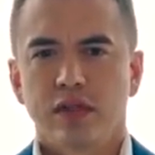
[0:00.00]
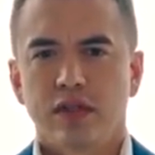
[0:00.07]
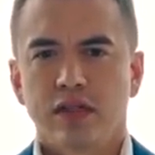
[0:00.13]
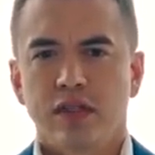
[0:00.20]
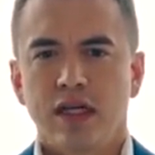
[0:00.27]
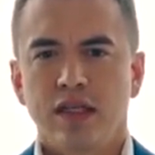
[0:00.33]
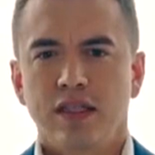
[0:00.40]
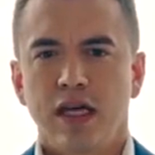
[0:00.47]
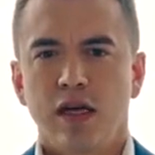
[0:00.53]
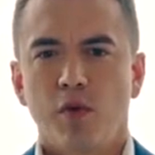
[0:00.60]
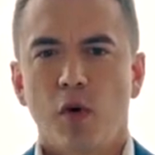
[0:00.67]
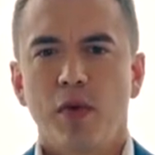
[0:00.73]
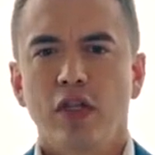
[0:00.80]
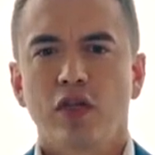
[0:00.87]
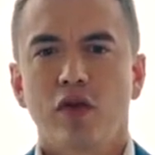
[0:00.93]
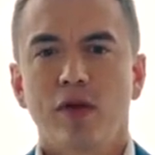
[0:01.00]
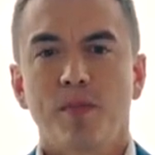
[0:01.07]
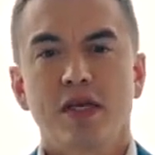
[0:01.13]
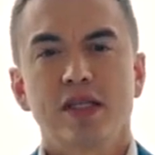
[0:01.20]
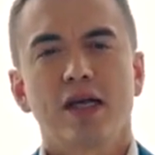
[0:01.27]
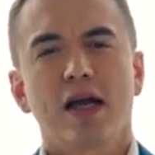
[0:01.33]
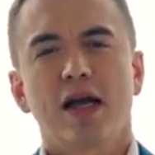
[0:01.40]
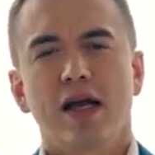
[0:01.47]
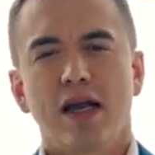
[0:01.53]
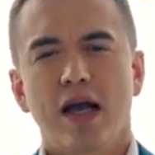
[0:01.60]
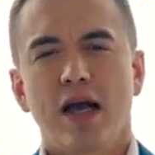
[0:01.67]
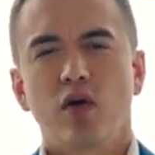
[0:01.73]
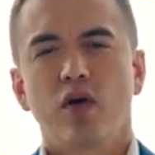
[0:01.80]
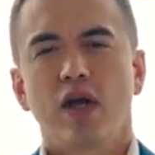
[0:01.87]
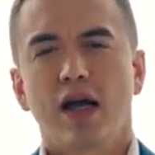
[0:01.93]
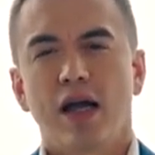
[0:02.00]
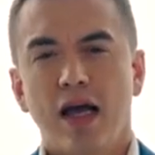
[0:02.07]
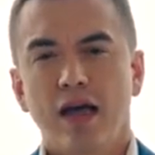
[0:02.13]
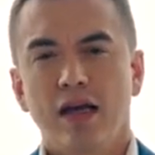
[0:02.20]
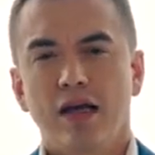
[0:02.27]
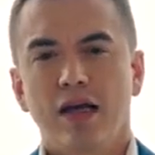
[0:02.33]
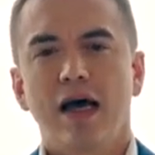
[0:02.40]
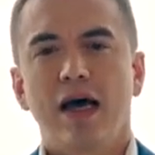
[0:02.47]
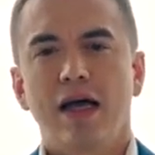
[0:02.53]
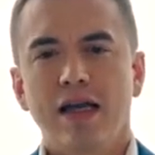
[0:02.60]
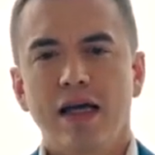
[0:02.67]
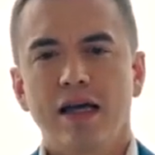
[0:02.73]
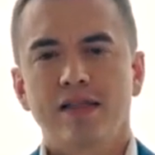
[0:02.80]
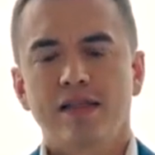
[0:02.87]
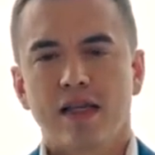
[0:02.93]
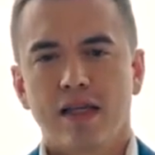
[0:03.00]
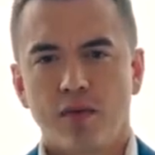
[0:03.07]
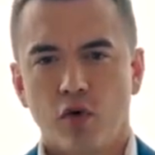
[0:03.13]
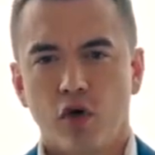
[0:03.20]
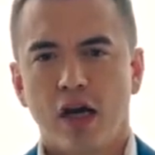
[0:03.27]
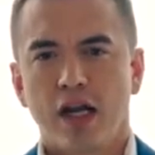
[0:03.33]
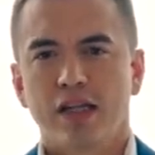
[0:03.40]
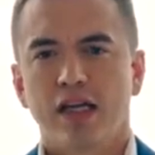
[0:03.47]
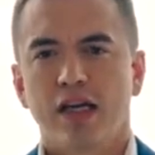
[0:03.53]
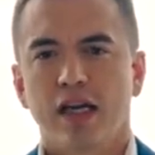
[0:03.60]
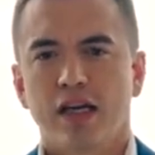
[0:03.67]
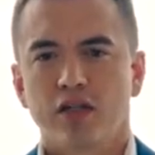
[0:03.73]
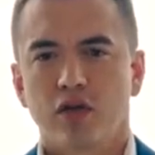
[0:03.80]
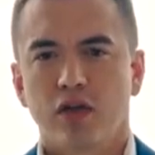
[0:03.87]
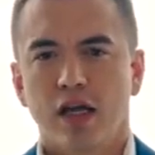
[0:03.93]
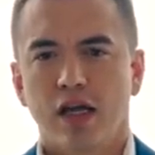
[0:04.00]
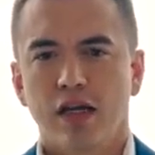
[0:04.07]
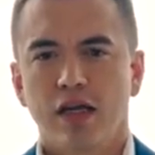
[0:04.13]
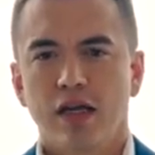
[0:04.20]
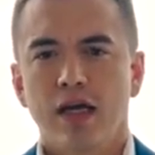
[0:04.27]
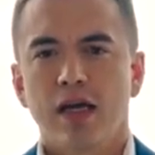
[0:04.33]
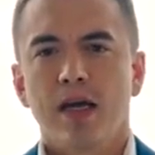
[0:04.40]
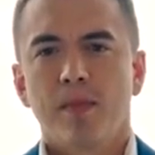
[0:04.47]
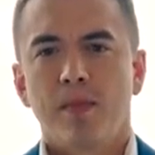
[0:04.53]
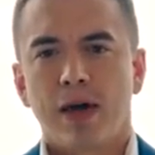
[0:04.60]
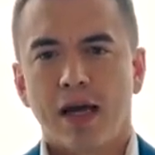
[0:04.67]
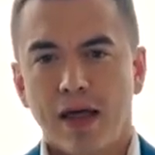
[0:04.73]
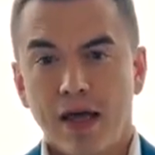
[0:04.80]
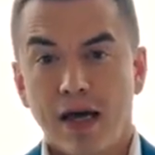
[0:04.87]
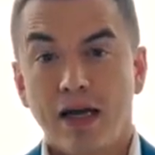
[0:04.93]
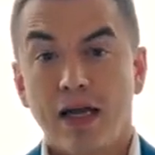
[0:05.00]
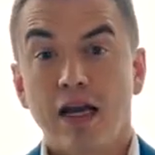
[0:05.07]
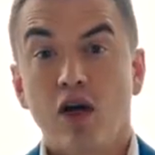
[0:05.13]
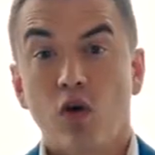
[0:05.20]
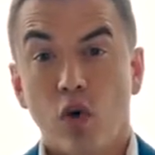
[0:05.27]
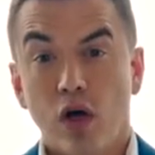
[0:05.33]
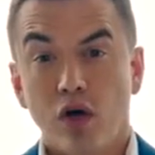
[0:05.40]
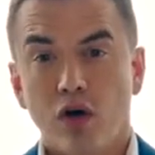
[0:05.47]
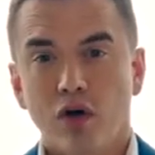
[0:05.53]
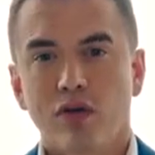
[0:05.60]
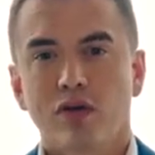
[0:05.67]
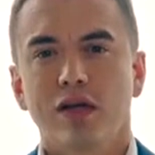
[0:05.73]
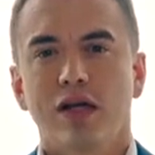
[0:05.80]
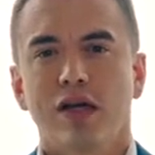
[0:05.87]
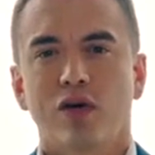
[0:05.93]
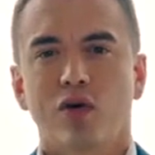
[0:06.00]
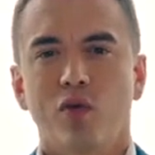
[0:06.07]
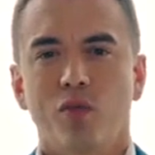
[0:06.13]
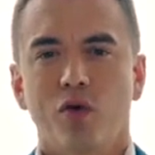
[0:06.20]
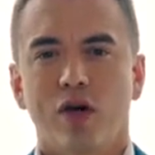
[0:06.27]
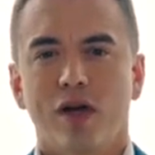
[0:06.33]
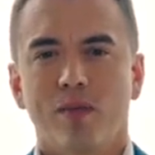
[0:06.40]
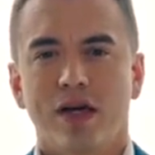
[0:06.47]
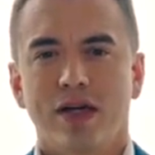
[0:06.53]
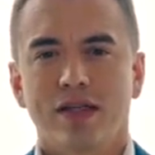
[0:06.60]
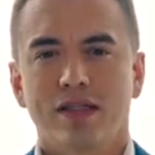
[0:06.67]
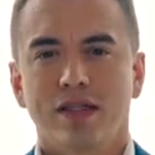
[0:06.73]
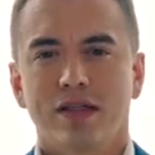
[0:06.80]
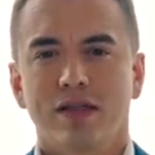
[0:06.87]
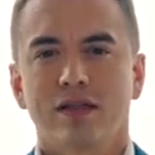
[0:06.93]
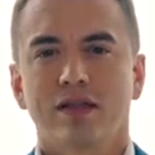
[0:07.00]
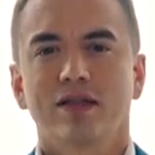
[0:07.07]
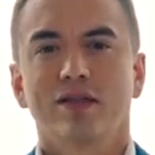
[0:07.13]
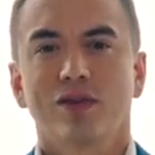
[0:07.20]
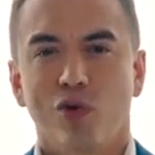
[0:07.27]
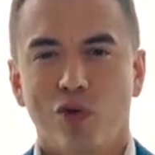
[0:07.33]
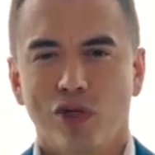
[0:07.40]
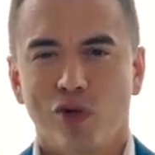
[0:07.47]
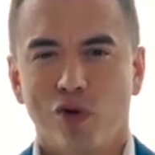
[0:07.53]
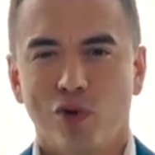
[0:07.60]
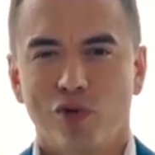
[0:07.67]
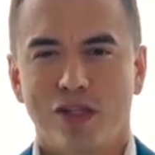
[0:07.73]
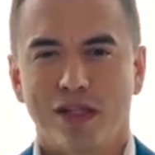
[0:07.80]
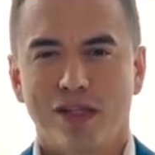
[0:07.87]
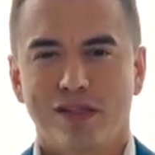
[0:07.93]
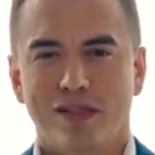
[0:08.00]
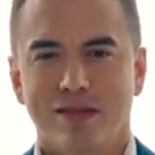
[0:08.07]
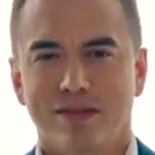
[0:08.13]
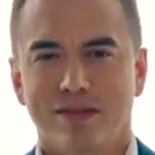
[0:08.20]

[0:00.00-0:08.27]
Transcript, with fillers: Este es el momento de empezar a crear una gran alianza democrática nacional para darle al Ecuador el rumbo que merece. Cuento con ustedes.